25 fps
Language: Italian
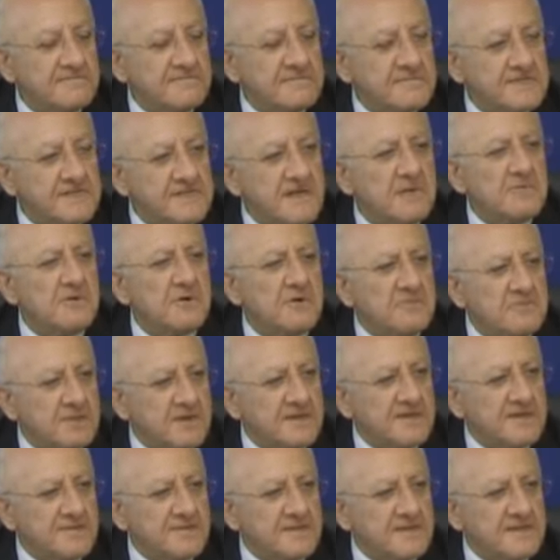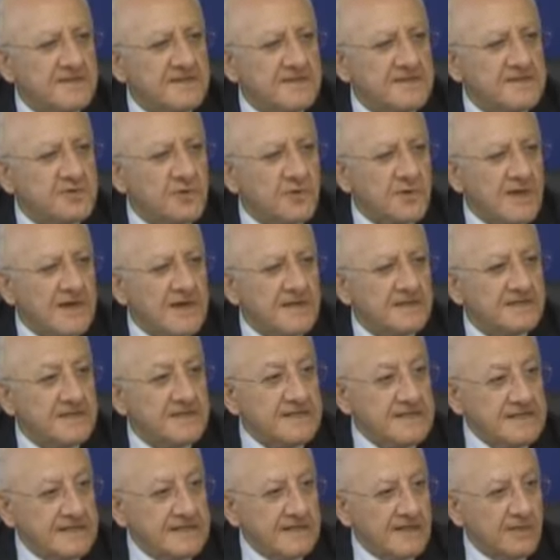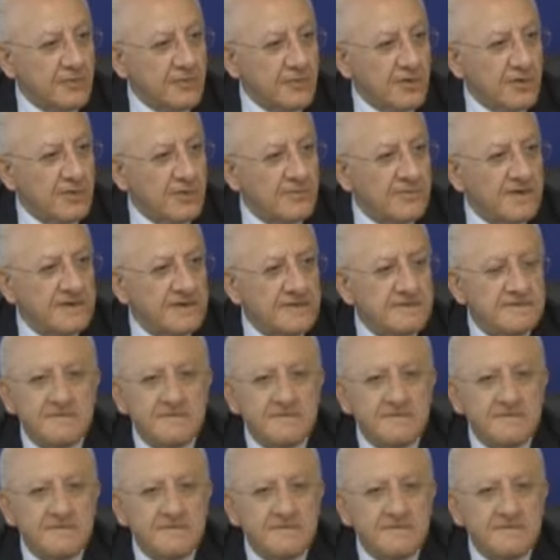siamo completamente isolati in Europa,